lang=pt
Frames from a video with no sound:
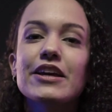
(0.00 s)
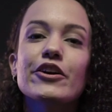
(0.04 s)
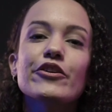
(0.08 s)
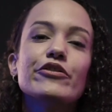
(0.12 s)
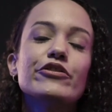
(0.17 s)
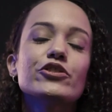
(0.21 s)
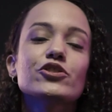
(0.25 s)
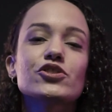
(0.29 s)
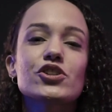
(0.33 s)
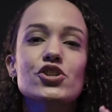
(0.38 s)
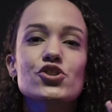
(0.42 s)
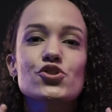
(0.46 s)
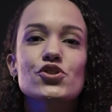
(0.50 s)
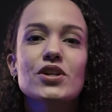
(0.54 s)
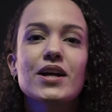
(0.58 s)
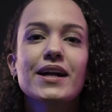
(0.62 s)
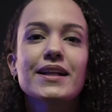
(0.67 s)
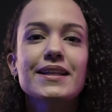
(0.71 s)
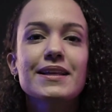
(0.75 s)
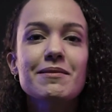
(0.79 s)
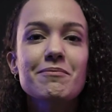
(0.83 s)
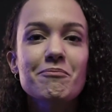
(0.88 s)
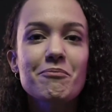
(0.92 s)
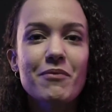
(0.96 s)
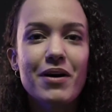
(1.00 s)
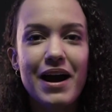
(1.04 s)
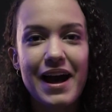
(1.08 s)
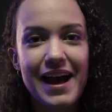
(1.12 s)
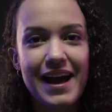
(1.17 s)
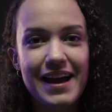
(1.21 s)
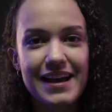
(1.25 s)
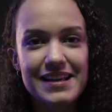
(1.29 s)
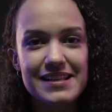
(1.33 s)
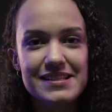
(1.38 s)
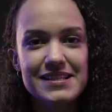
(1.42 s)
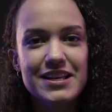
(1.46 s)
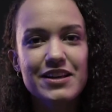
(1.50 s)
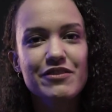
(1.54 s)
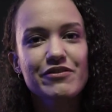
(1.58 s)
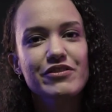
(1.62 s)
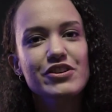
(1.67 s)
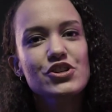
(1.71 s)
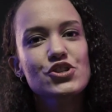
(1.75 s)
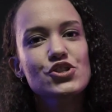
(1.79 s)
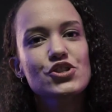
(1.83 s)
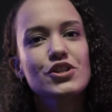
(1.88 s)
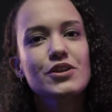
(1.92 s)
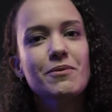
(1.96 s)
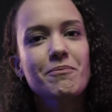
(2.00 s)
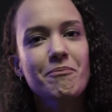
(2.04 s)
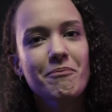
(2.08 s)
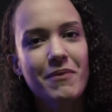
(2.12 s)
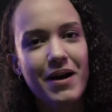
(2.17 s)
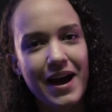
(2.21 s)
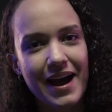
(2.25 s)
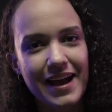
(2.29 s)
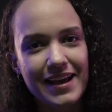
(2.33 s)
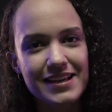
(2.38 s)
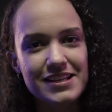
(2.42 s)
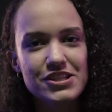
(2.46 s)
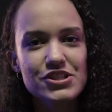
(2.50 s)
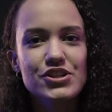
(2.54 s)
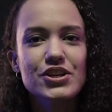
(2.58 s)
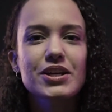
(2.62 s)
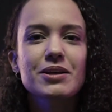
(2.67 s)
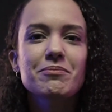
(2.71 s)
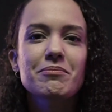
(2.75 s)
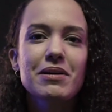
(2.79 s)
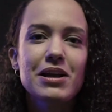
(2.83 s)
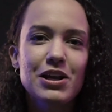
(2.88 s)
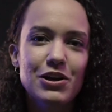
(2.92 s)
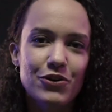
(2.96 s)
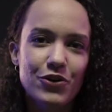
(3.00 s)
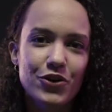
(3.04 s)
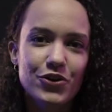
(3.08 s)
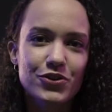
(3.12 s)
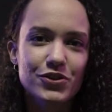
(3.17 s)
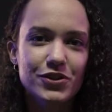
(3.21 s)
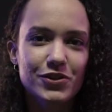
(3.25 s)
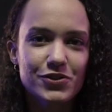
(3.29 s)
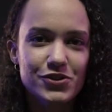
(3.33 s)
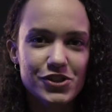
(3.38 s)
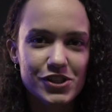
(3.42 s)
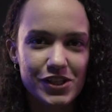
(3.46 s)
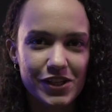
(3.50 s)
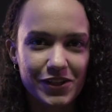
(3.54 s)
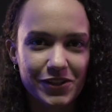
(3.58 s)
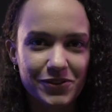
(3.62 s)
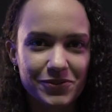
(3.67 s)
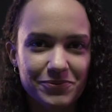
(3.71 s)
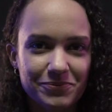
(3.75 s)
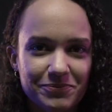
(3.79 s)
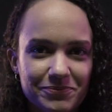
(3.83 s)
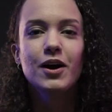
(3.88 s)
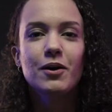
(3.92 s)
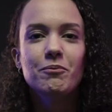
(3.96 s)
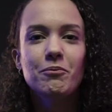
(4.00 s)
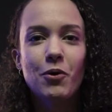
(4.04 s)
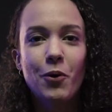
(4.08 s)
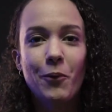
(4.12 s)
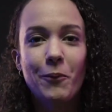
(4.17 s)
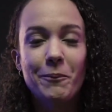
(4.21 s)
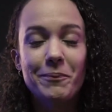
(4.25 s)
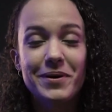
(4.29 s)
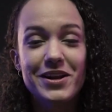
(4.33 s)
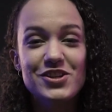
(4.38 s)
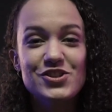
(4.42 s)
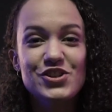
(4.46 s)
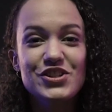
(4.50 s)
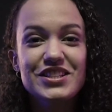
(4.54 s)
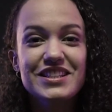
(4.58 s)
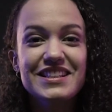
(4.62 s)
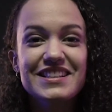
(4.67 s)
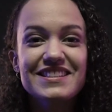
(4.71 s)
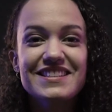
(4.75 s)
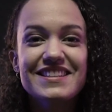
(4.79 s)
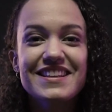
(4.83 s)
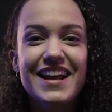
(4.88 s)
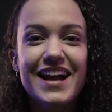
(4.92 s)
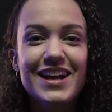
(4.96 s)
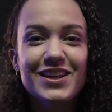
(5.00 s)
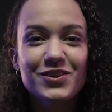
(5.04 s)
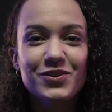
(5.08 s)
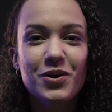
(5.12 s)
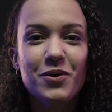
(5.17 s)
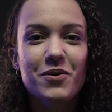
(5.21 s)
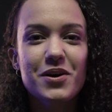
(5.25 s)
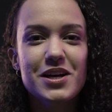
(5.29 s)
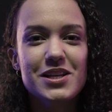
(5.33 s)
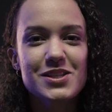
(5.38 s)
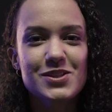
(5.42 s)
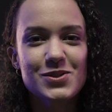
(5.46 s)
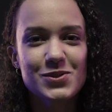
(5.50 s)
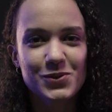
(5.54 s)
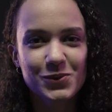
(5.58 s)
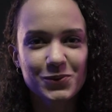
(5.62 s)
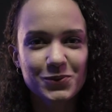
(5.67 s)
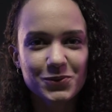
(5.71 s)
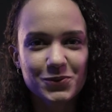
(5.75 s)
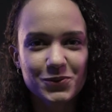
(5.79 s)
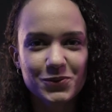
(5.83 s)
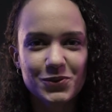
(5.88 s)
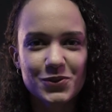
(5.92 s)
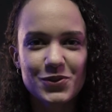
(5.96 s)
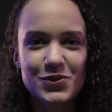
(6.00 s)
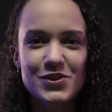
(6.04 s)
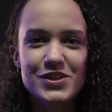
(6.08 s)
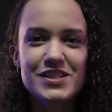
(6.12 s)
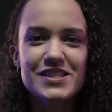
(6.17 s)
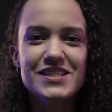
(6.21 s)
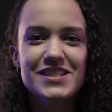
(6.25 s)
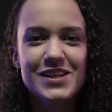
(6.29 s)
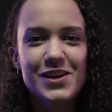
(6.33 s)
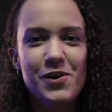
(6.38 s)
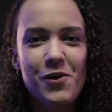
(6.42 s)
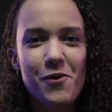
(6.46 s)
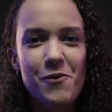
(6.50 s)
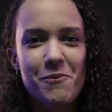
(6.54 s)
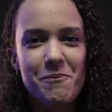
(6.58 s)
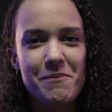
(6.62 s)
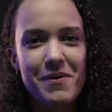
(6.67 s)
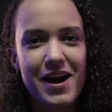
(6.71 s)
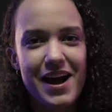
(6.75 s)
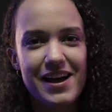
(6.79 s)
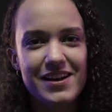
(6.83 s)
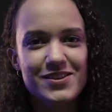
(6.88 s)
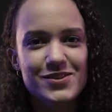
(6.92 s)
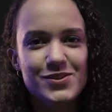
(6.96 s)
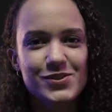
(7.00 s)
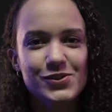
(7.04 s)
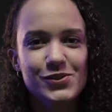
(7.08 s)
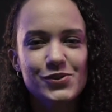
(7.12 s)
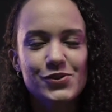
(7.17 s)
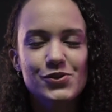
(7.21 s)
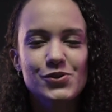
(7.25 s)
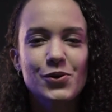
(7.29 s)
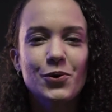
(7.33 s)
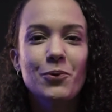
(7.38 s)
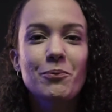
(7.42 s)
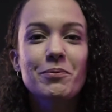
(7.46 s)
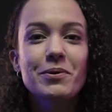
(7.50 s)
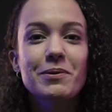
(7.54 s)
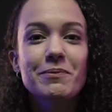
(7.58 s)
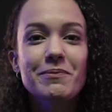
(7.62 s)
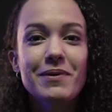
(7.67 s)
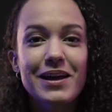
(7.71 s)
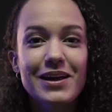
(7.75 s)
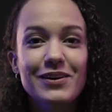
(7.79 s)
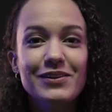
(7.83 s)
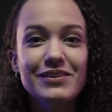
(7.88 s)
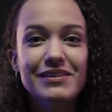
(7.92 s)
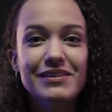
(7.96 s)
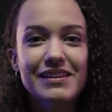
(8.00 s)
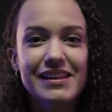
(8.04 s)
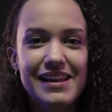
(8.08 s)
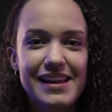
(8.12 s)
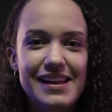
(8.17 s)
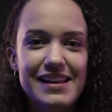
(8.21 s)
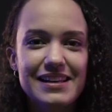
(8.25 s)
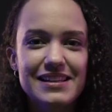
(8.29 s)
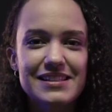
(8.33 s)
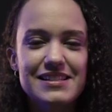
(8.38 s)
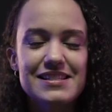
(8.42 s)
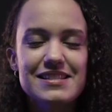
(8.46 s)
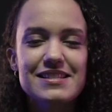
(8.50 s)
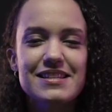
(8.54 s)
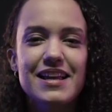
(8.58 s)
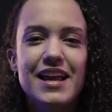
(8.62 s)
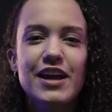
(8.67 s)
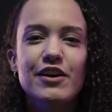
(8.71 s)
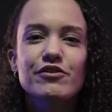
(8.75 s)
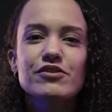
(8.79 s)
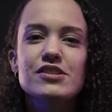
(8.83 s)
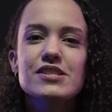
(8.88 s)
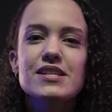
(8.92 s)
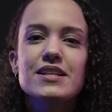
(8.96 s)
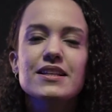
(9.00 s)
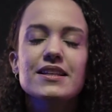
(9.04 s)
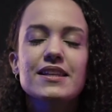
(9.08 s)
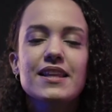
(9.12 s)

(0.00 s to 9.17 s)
e que vão te ajudar demais a investir mais e melhor o teu dinheiro. Bom, para a gente ir direto ao assunto nos cinco passos, o primeiro deles é você